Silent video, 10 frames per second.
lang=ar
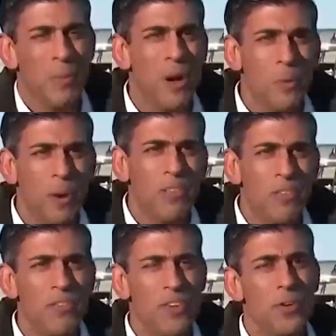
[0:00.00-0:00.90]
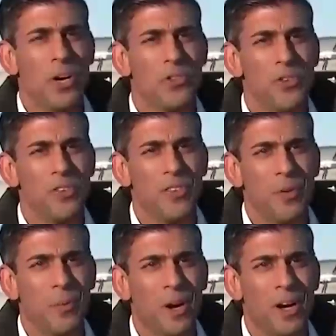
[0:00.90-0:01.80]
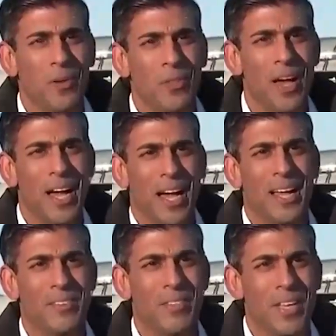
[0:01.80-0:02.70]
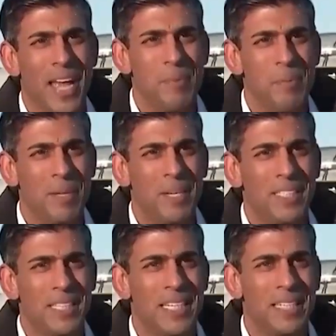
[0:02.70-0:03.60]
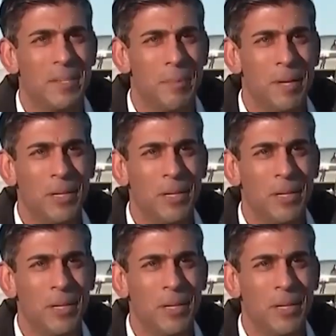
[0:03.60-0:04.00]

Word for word: We're one of the few countries in the world that has the capability to